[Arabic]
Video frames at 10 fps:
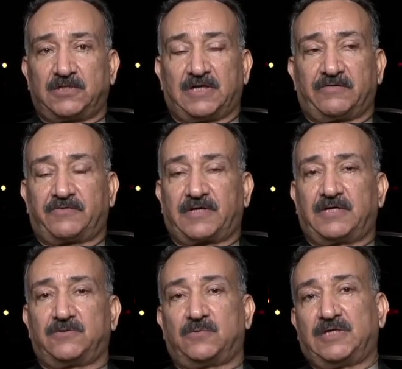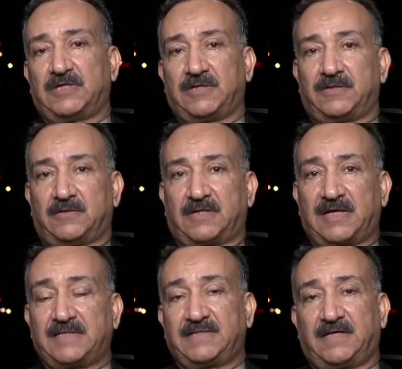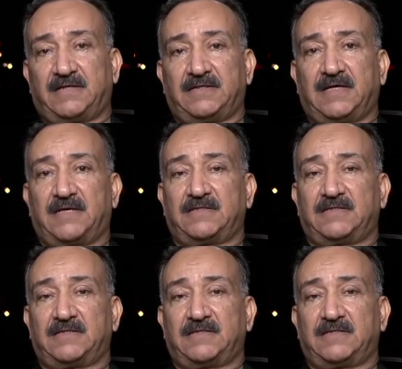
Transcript: الأفراد ورادعة لهذه